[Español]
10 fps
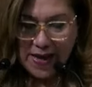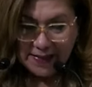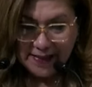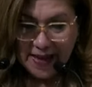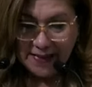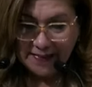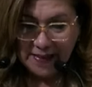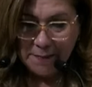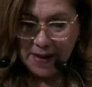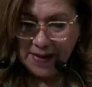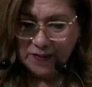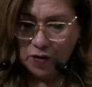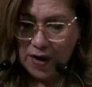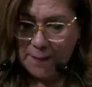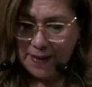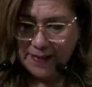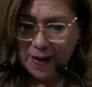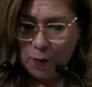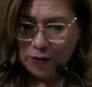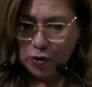se estima que solamente
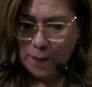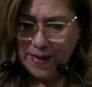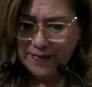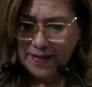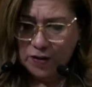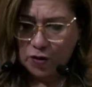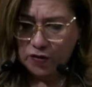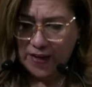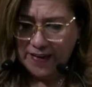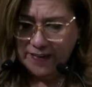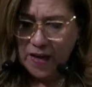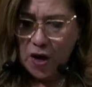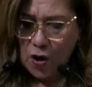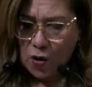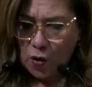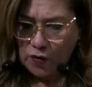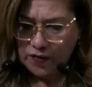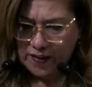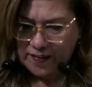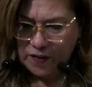4.106
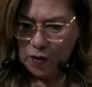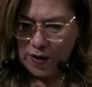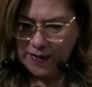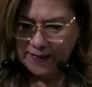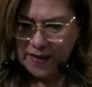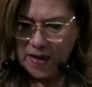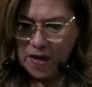concesiones